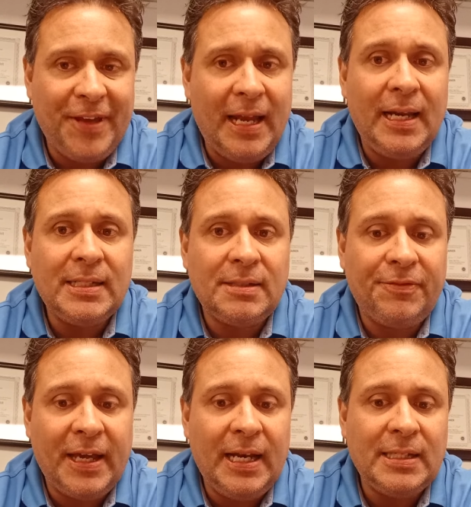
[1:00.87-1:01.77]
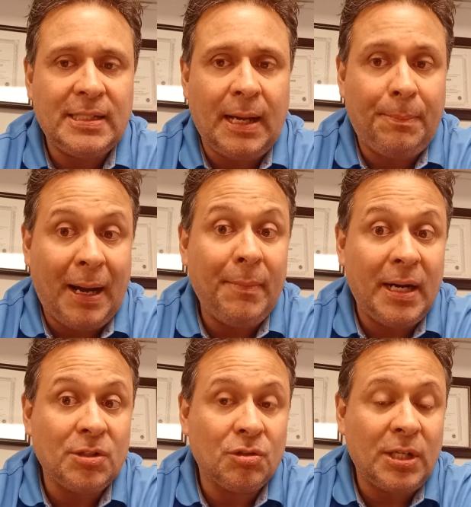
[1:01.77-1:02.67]
fieles, fieles,
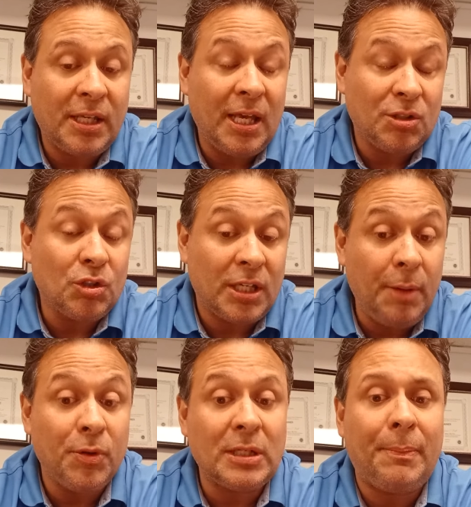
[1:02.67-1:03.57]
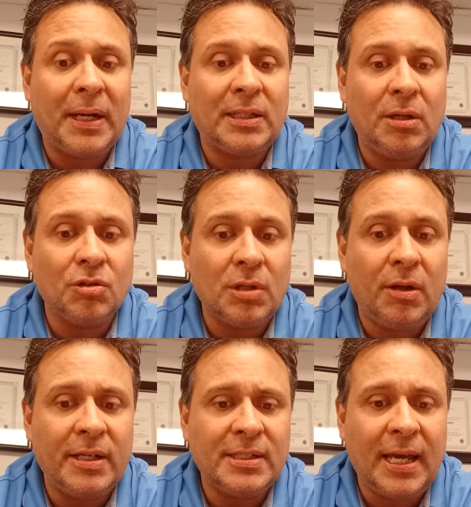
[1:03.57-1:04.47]
aman a sus, a sus equipos, aparte los
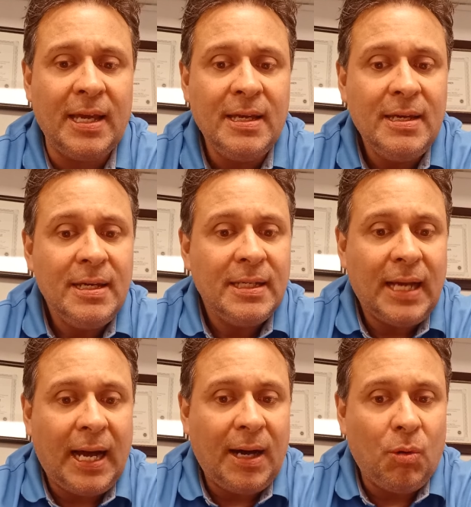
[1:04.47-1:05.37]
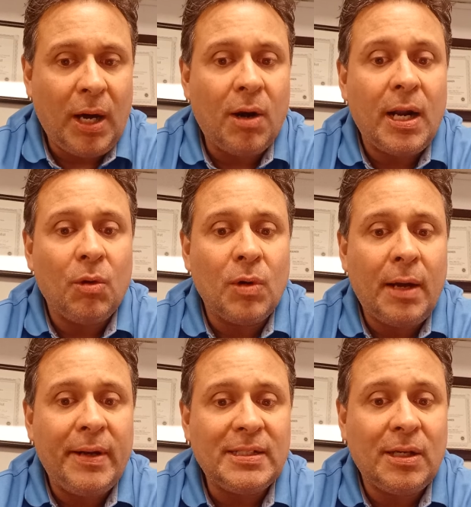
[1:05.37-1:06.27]
jugadores que ah, jugaron
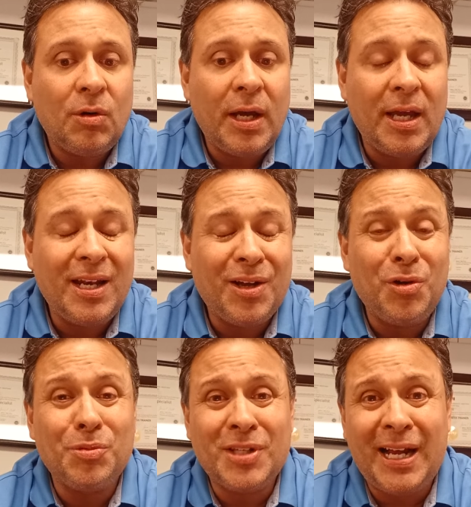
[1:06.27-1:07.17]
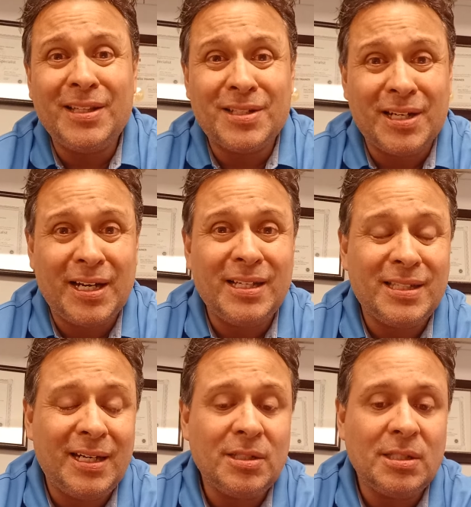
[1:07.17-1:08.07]
alguna vez en, clubes grandes
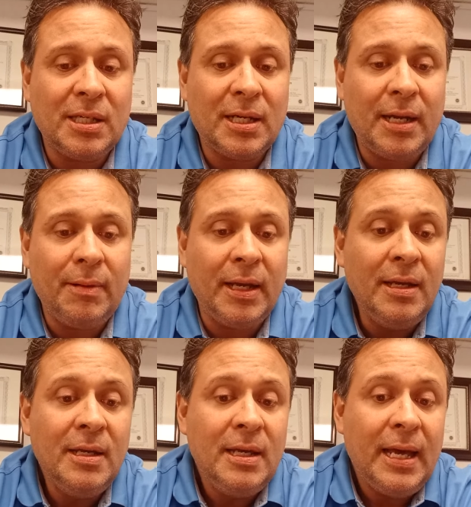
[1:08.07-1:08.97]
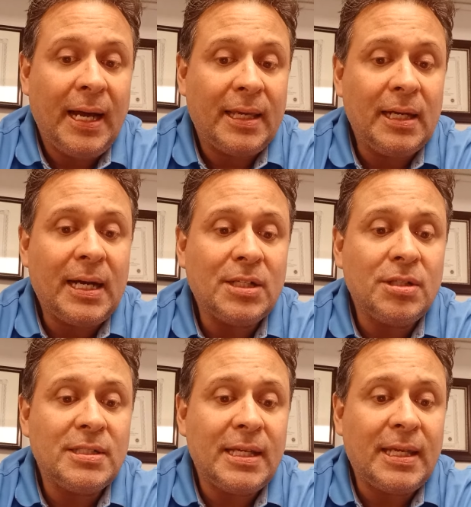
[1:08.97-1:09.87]
regresan, eso es increíble. Aquí el
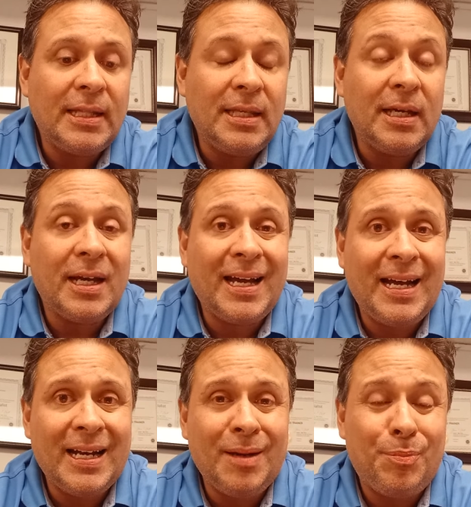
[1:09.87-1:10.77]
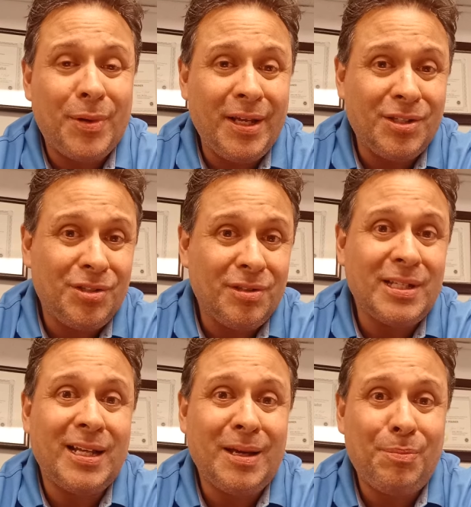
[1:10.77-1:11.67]
caso es de que Tigre gana, predicción
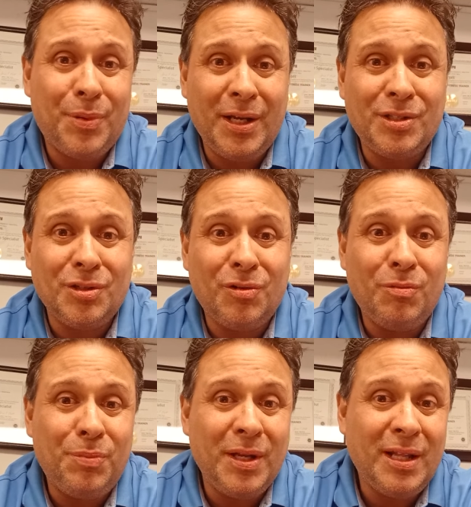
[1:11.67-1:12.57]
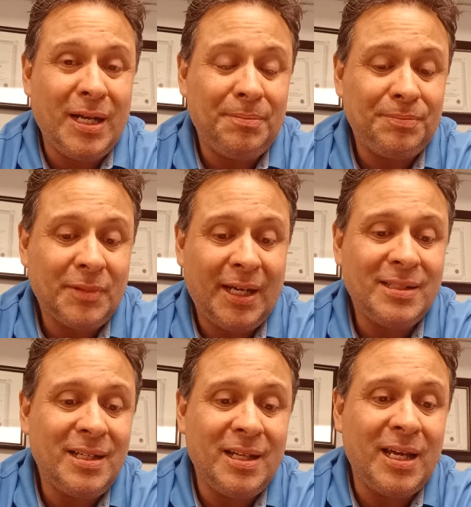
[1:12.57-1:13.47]
dada, predicción cumplida. A
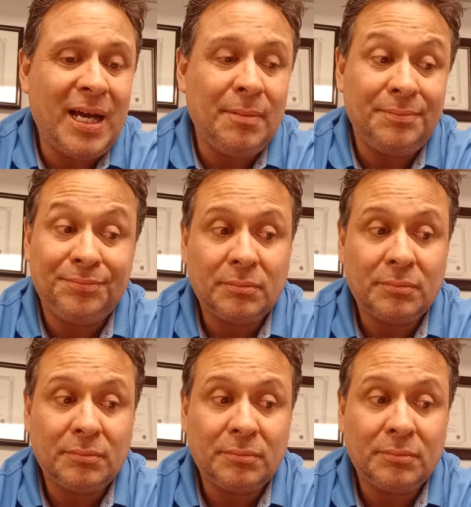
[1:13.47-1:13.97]
esa liga